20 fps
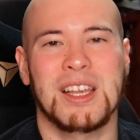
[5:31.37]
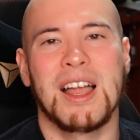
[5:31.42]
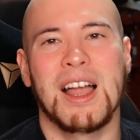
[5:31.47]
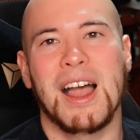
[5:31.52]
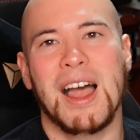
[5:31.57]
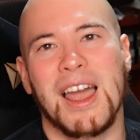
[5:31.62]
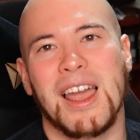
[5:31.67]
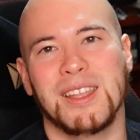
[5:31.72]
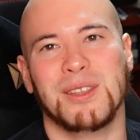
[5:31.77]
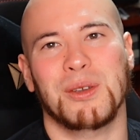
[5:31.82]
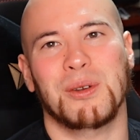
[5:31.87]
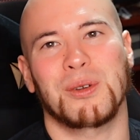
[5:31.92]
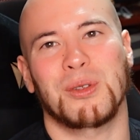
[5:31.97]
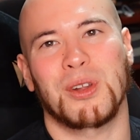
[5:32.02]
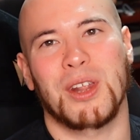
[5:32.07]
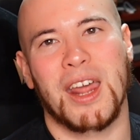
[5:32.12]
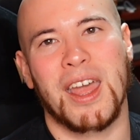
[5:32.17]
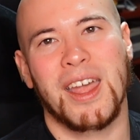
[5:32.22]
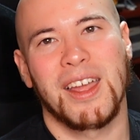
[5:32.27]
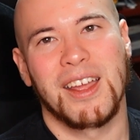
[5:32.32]
はい、ということ
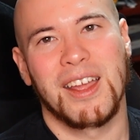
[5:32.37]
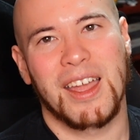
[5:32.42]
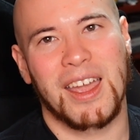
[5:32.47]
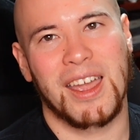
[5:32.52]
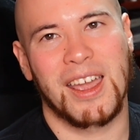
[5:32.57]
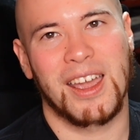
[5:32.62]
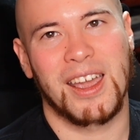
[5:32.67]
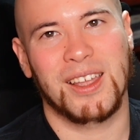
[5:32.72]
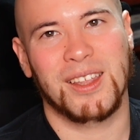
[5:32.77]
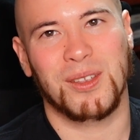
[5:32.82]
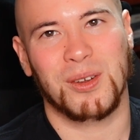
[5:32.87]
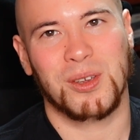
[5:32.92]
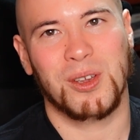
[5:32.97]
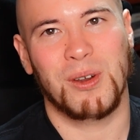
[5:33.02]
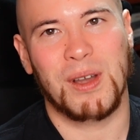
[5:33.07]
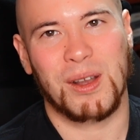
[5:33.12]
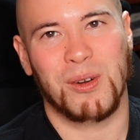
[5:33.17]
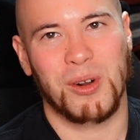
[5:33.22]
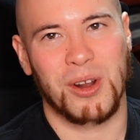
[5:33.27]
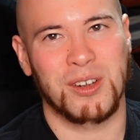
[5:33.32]
でね、えっと今
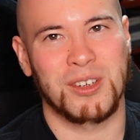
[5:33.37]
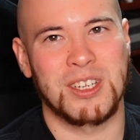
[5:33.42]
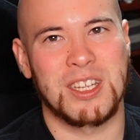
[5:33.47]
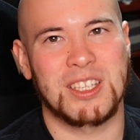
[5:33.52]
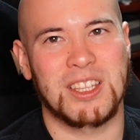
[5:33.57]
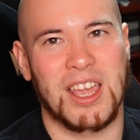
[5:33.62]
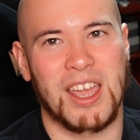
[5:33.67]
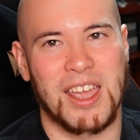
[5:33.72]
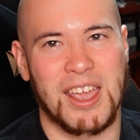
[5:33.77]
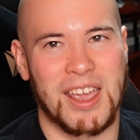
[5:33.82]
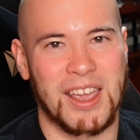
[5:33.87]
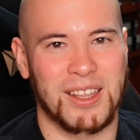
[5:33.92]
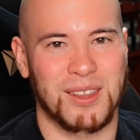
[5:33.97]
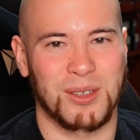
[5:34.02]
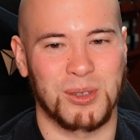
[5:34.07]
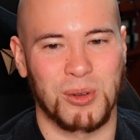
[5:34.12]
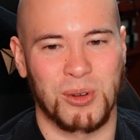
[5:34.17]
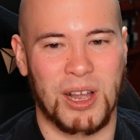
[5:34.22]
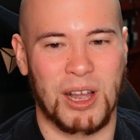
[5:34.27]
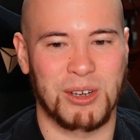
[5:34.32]
日はこれにて、えっと
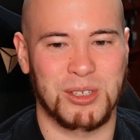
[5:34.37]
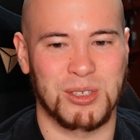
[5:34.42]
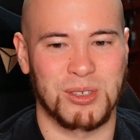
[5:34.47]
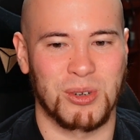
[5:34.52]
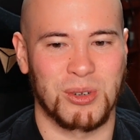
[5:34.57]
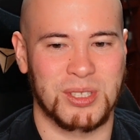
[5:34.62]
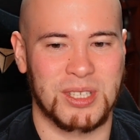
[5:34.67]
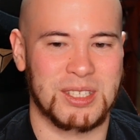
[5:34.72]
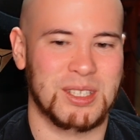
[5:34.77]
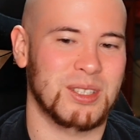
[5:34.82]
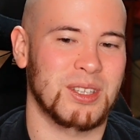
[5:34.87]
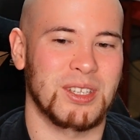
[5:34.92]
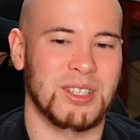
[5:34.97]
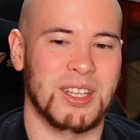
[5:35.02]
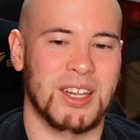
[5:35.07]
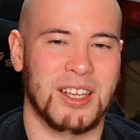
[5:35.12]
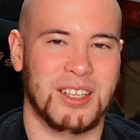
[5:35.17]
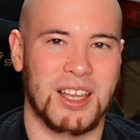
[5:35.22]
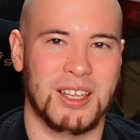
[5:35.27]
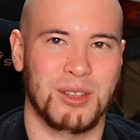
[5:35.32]
動画を終了させてい
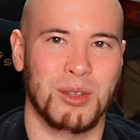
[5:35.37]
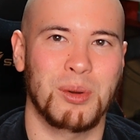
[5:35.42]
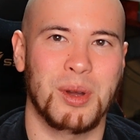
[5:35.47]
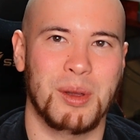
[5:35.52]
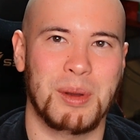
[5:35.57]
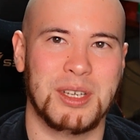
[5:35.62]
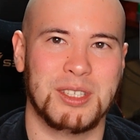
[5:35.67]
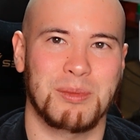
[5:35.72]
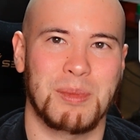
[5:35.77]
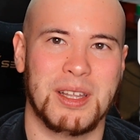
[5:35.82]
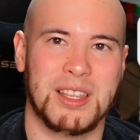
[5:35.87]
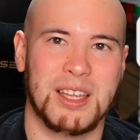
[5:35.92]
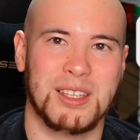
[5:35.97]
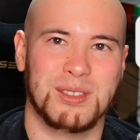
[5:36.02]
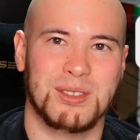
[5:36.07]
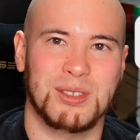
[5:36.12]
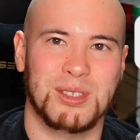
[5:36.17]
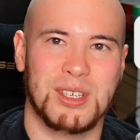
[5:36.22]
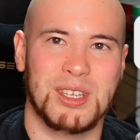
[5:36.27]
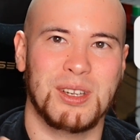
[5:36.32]
ただきたいと思います。また
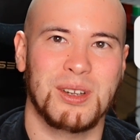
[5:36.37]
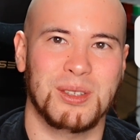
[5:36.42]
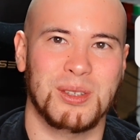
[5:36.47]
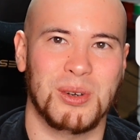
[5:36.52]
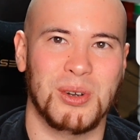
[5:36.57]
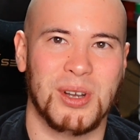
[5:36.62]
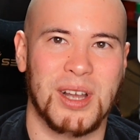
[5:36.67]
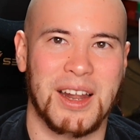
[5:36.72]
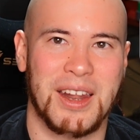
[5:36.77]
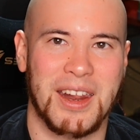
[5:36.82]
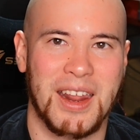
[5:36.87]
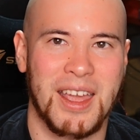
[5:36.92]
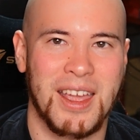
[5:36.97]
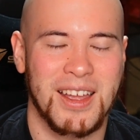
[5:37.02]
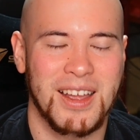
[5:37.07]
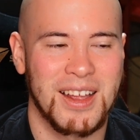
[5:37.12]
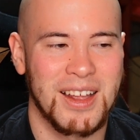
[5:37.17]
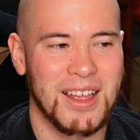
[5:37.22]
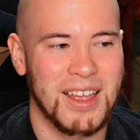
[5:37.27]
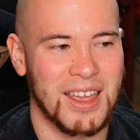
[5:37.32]
次の動画で
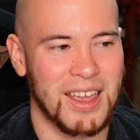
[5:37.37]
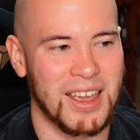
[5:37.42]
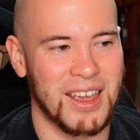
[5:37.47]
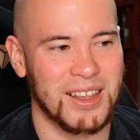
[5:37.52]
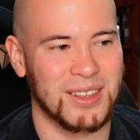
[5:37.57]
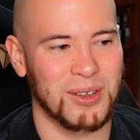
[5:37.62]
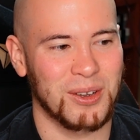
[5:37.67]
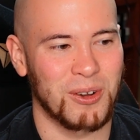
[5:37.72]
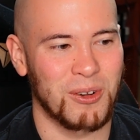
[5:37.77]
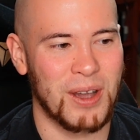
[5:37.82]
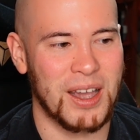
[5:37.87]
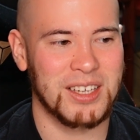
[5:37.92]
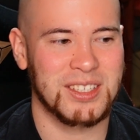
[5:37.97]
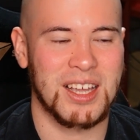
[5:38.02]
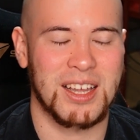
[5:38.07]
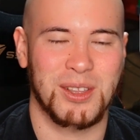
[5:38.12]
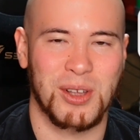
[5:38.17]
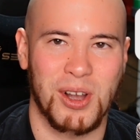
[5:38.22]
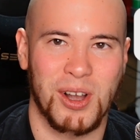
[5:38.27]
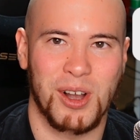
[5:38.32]
ね、えっとお会いし
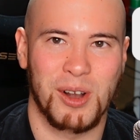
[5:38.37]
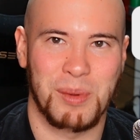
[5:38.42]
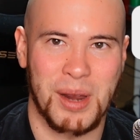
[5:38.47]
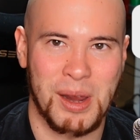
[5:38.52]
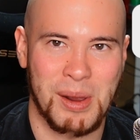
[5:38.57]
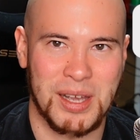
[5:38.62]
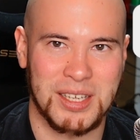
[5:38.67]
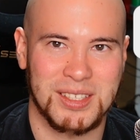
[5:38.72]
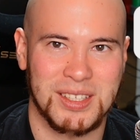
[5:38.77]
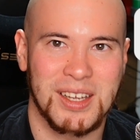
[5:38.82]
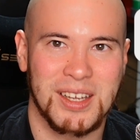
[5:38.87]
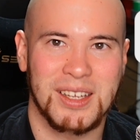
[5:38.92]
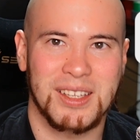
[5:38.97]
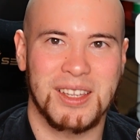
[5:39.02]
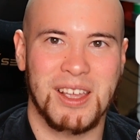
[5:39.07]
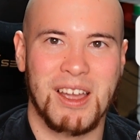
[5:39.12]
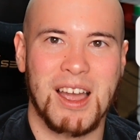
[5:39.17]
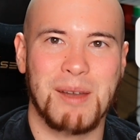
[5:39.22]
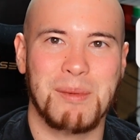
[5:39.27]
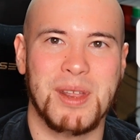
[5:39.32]
たいと思います。
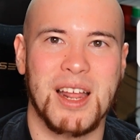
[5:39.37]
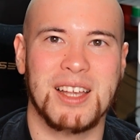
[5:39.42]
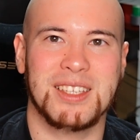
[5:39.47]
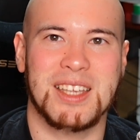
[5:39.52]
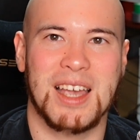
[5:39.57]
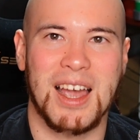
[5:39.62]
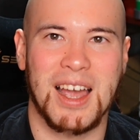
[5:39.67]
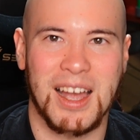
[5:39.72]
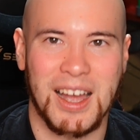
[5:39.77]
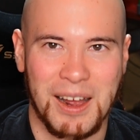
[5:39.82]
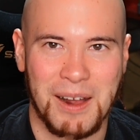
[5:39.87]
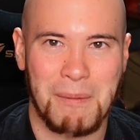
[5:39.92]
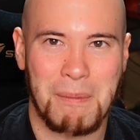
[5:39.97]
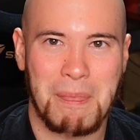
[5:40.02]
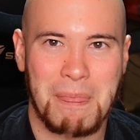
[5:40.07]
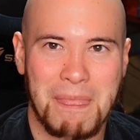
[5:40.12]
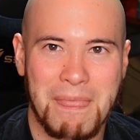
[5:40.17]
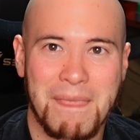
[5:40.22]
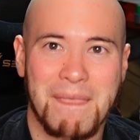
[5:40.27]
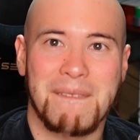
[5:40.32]
では皆さ
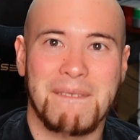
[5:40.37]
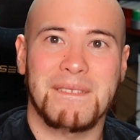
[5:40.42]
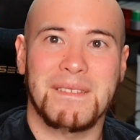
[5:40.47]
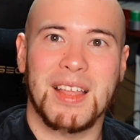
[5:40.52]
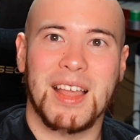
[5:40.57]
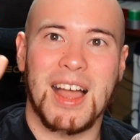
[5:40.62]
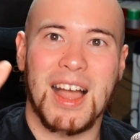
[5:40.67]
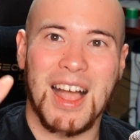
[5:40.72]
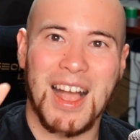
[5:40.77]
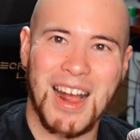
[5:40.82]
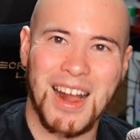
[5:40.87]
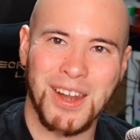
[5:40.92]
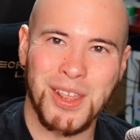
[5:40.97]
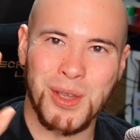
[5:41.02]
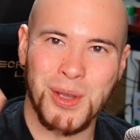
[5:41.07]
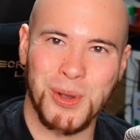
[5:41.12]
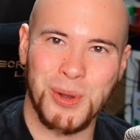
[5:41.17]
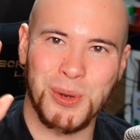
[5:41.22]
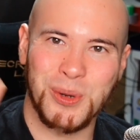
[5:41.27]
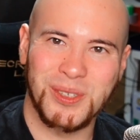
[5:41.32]
ん、
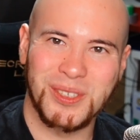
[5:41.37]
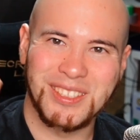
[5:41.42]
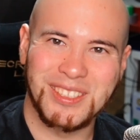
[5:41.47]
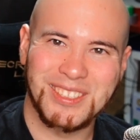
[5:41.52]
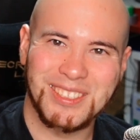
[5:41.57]
アデュー。